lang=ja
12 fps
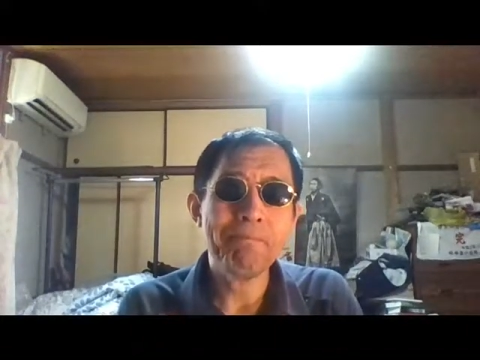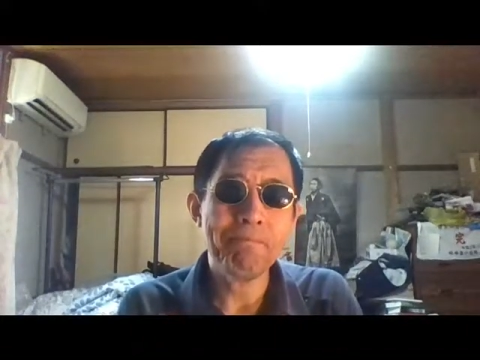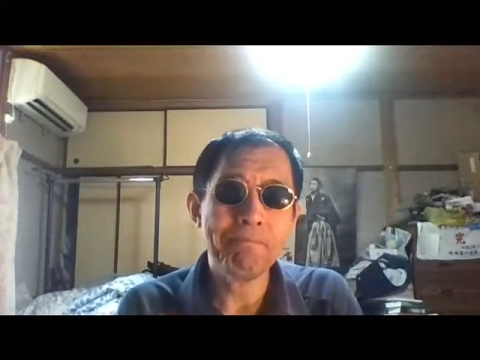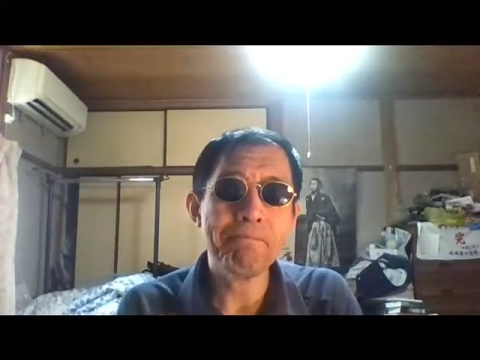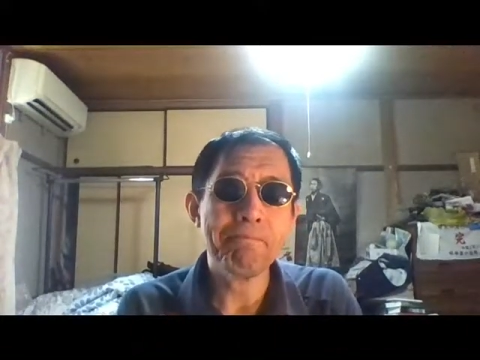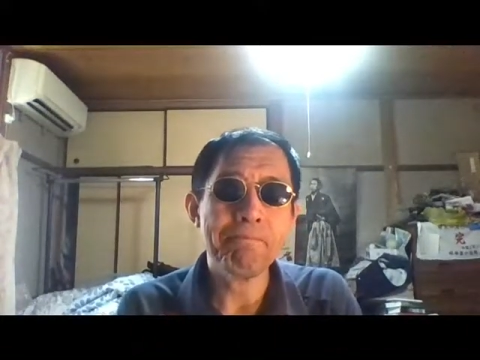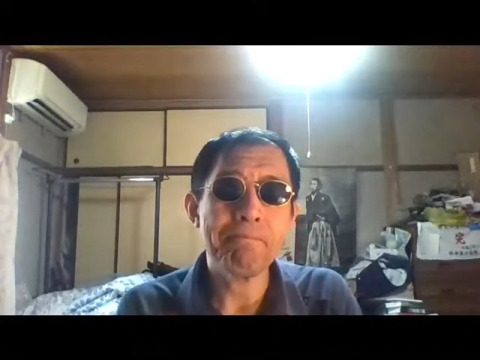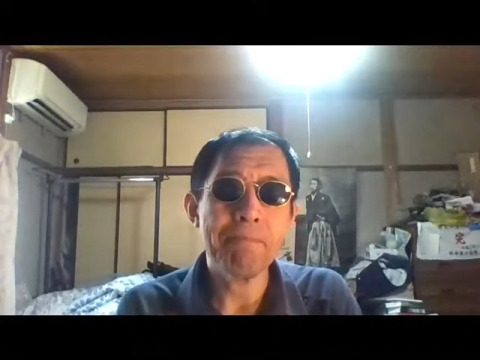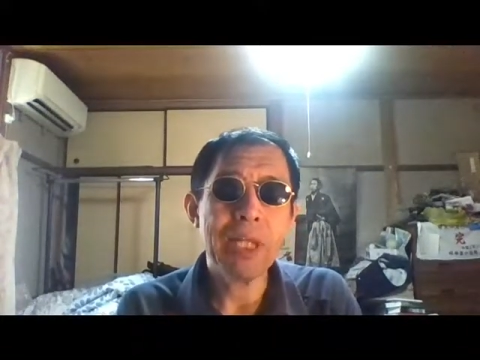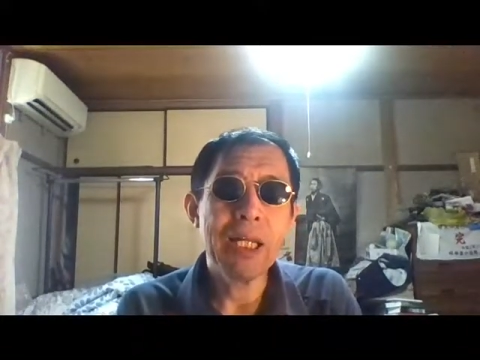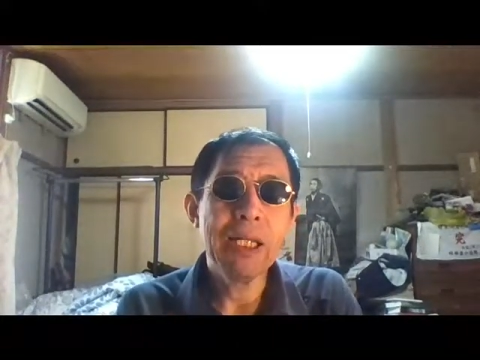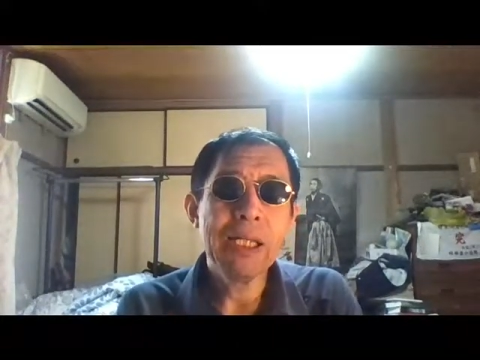うん、
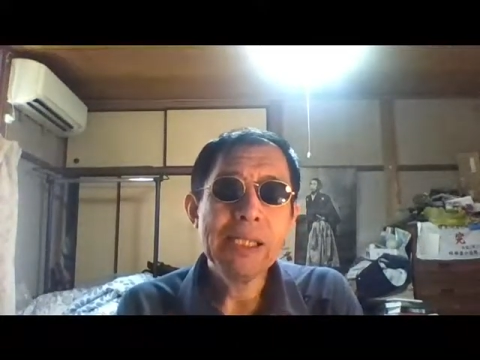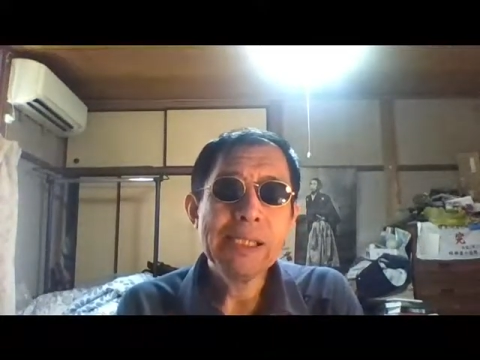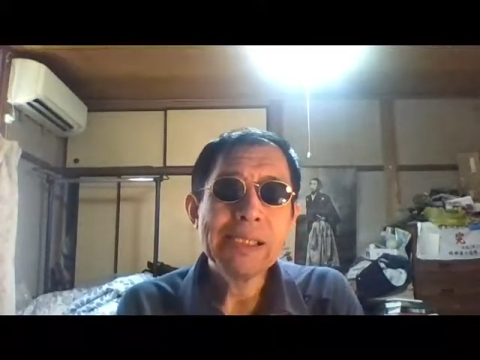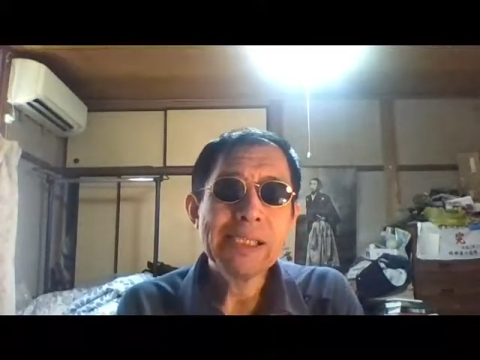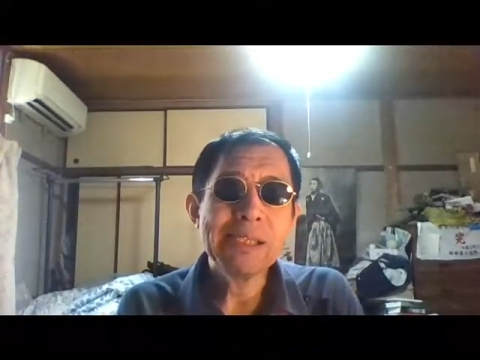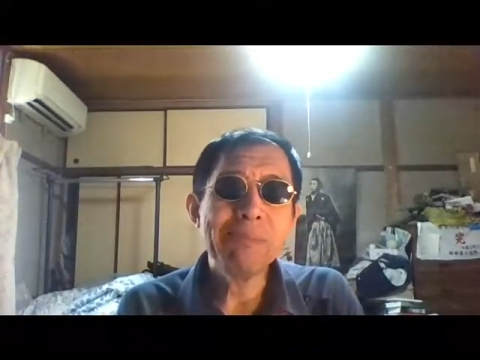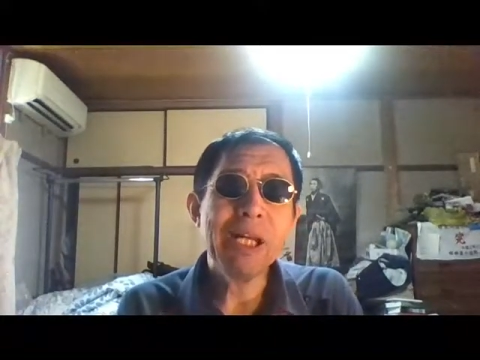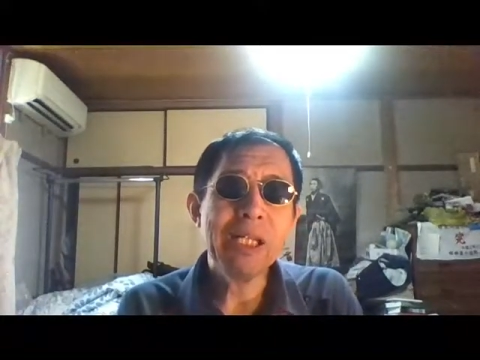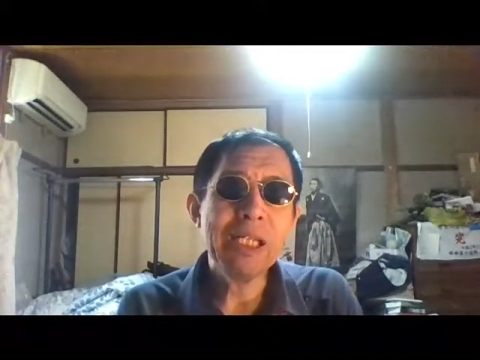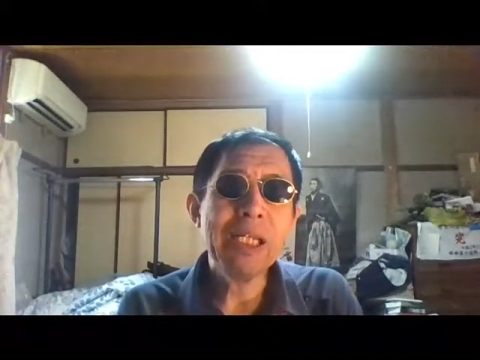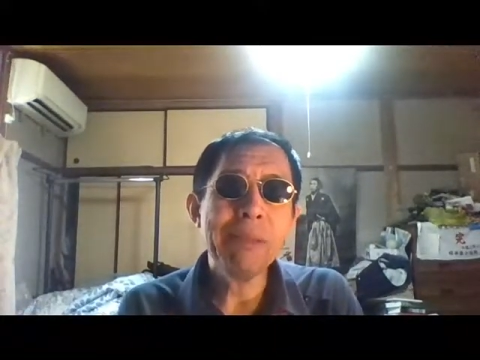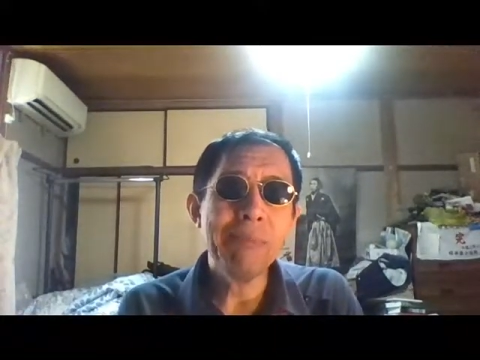つま
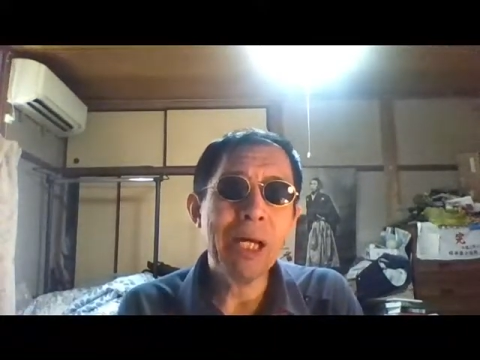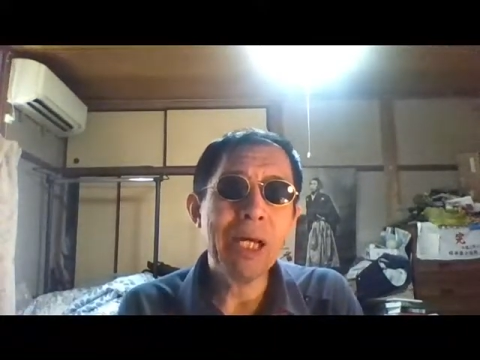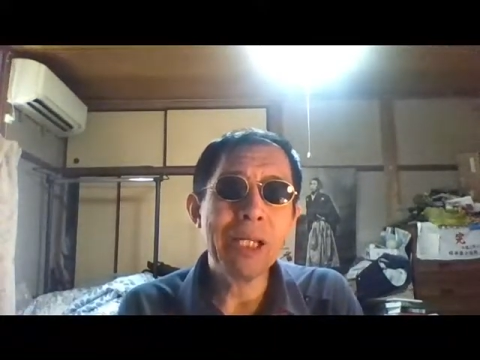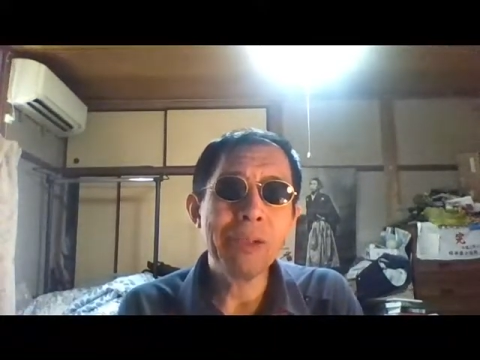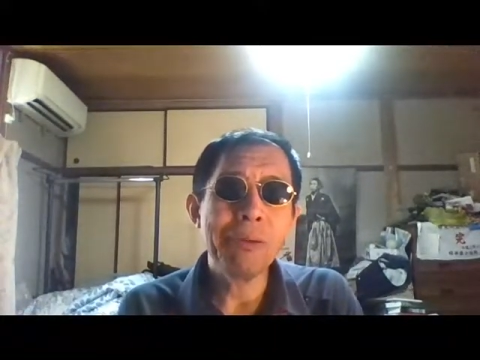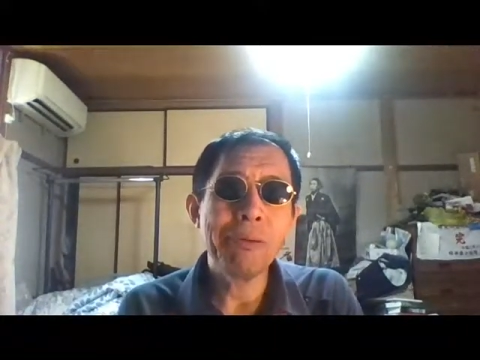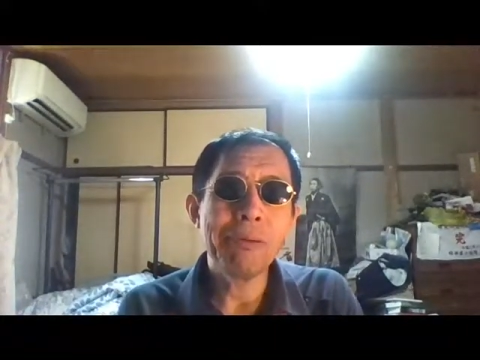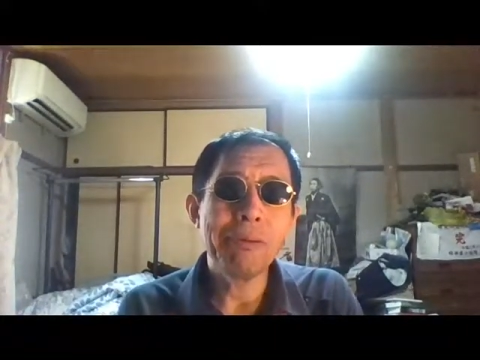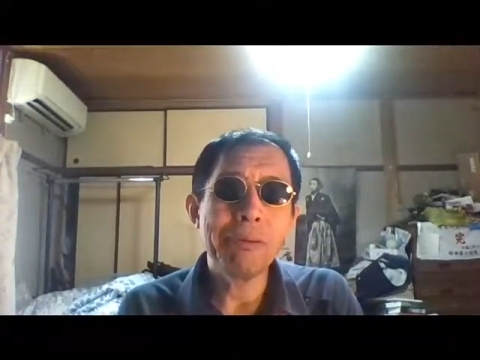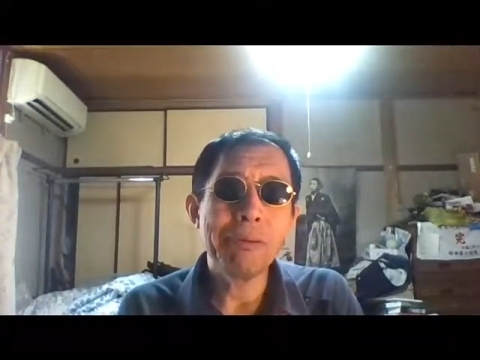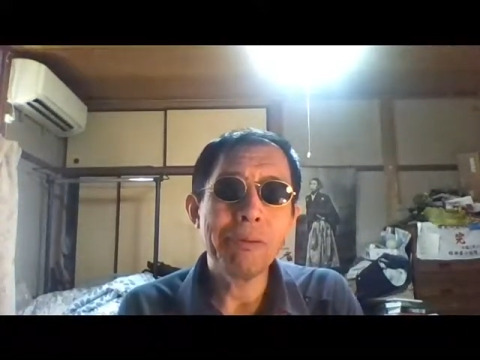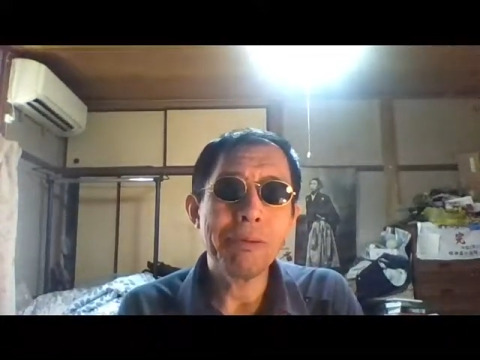り、まあ、あの
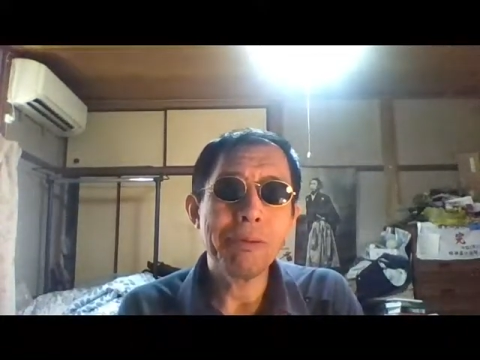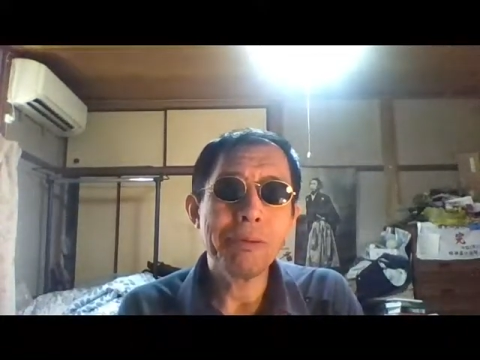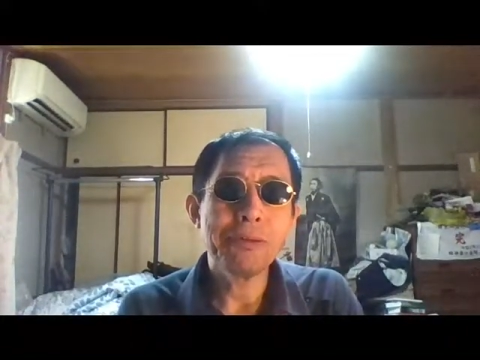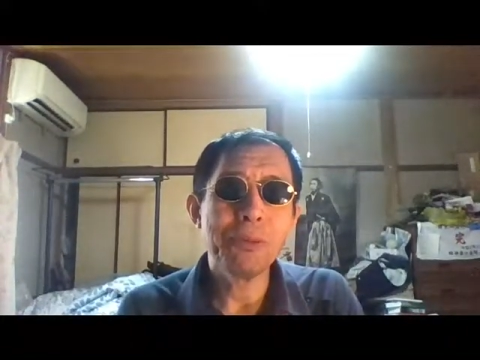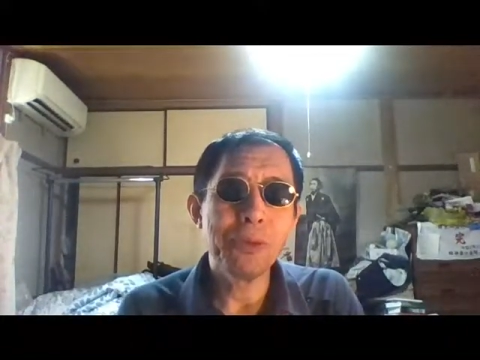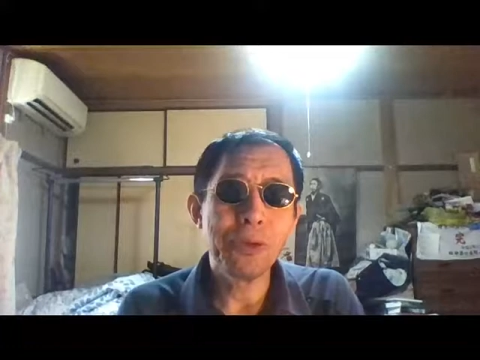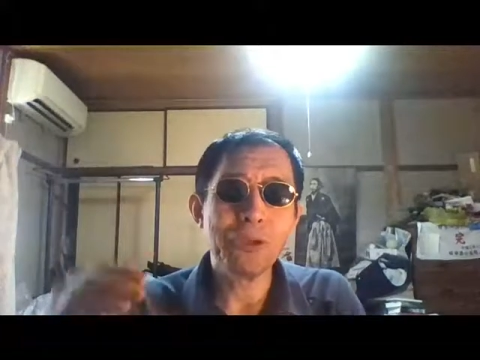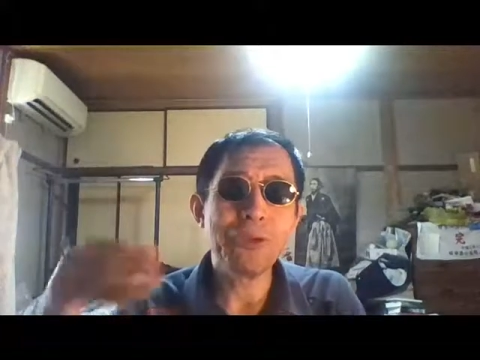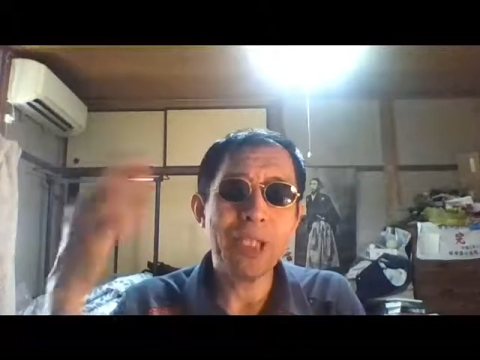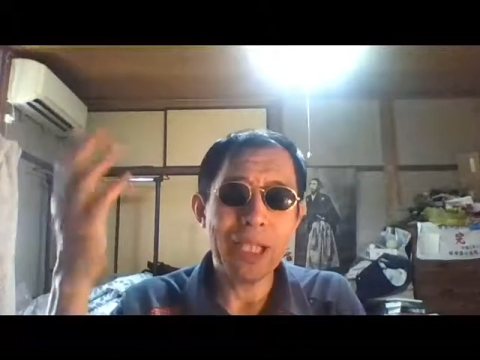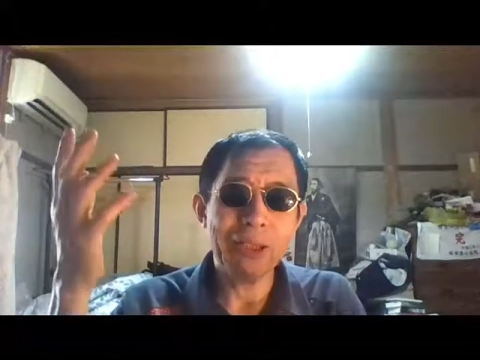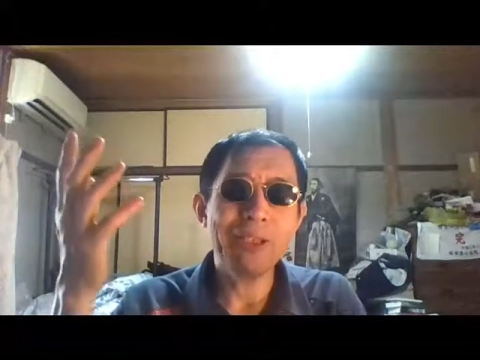雲の上
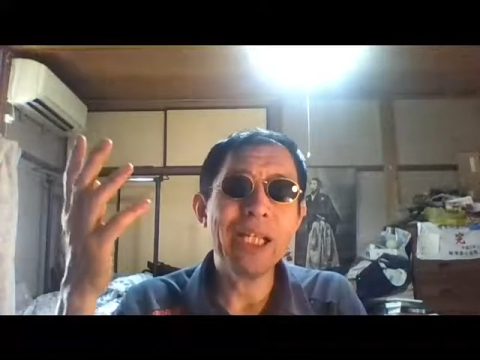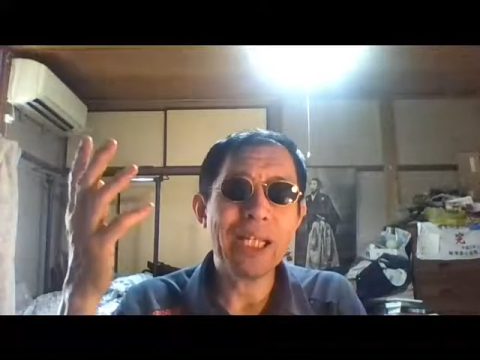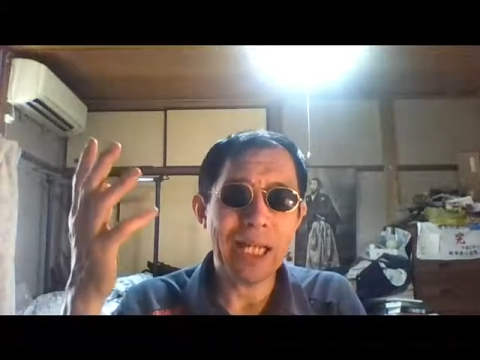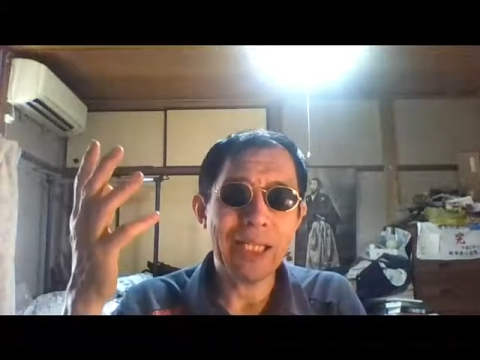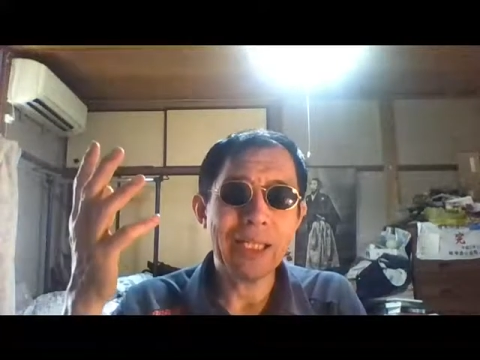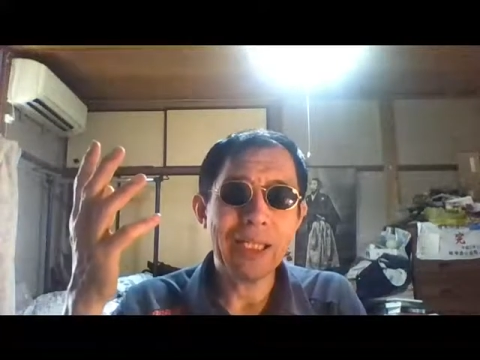の世界、ね、